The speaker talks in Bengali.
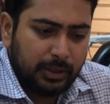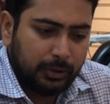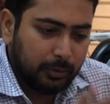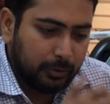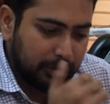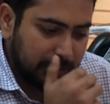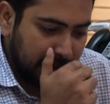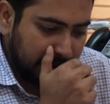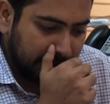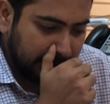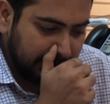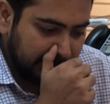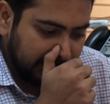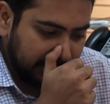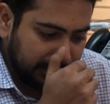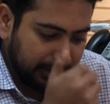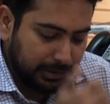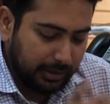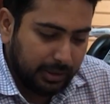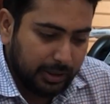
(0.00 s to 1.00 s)
আন্তর্জাতিক
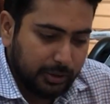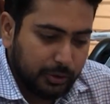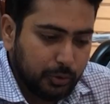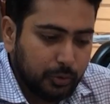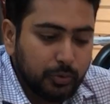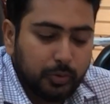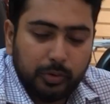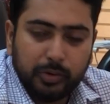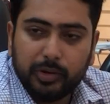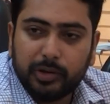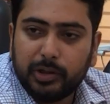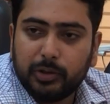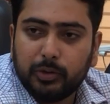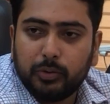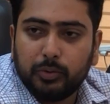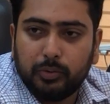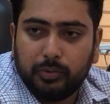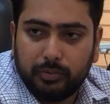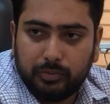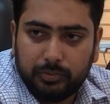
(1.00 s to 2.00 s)
সূচকে
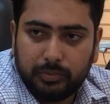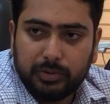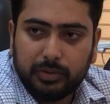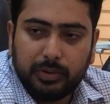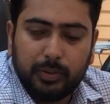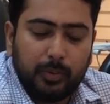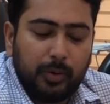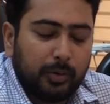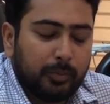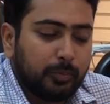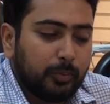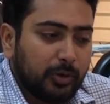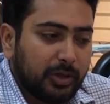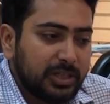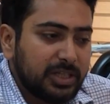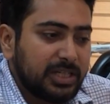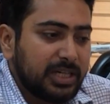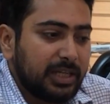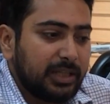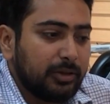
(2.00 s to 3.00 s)
কিন্তু মত
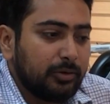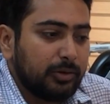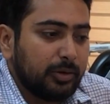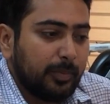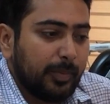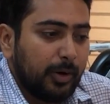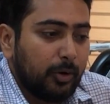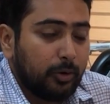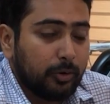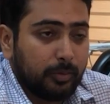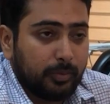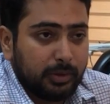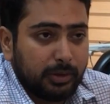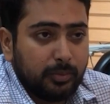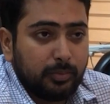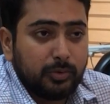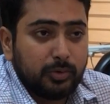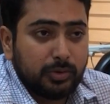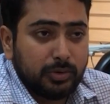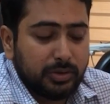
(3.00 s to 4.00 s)
প্রকাশের স্বাধীনতা বা
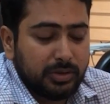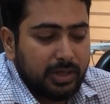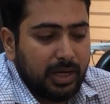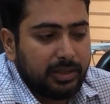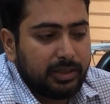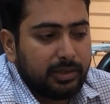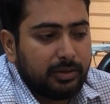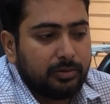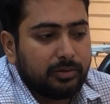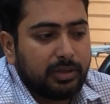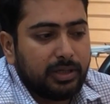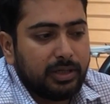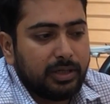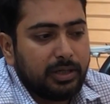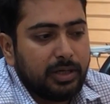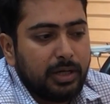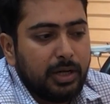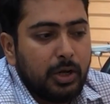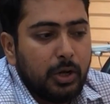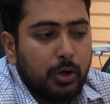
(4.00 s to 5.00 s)
গণমাধ্যমের স্বাধীনতার
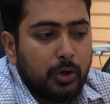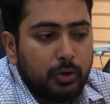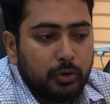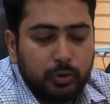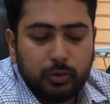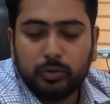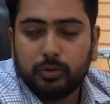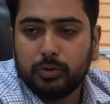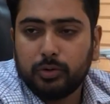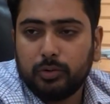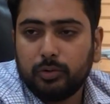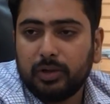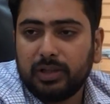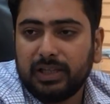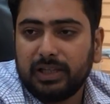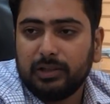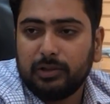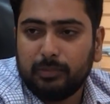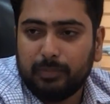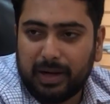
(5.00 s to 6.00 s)
সূচকগুলোতে
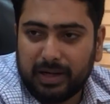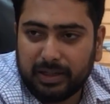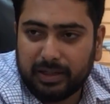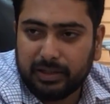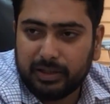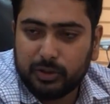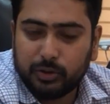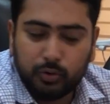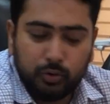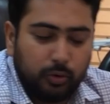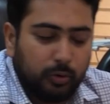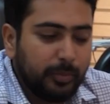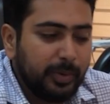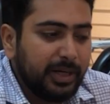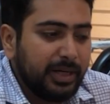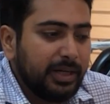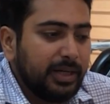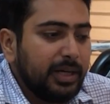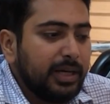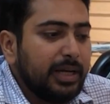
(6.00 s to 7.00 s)
কিন্তু বাংলাদেশ
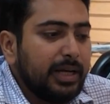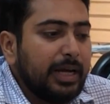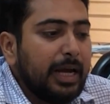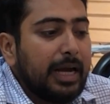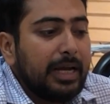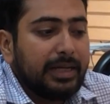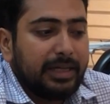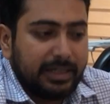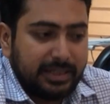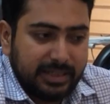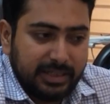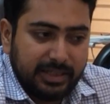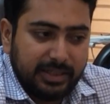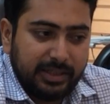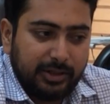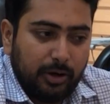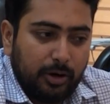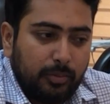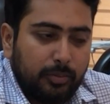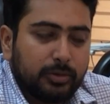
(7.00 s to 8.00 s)
খুবই নিচের
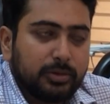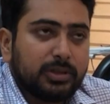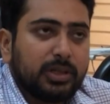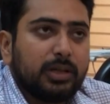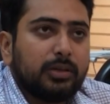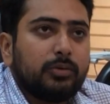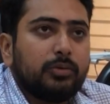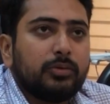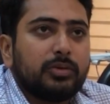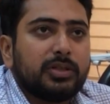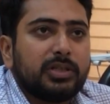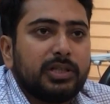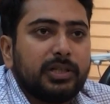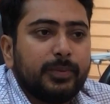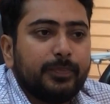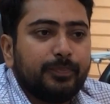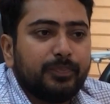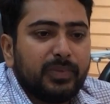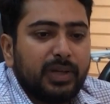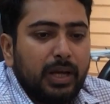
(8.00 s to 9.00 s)
দিকে অবস্থান করছে
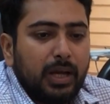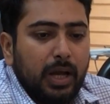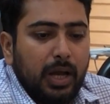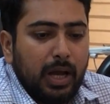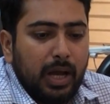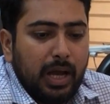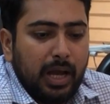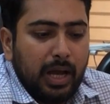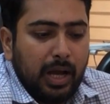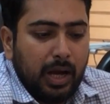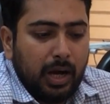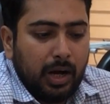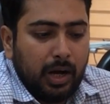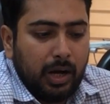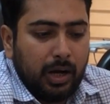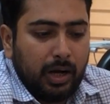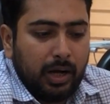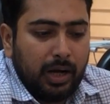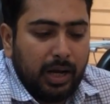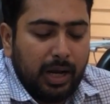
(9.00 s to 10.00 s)

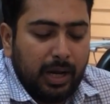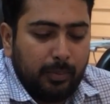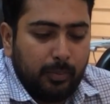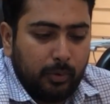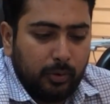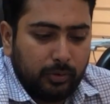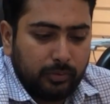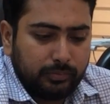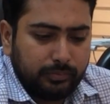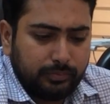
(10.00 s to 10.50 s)
এবং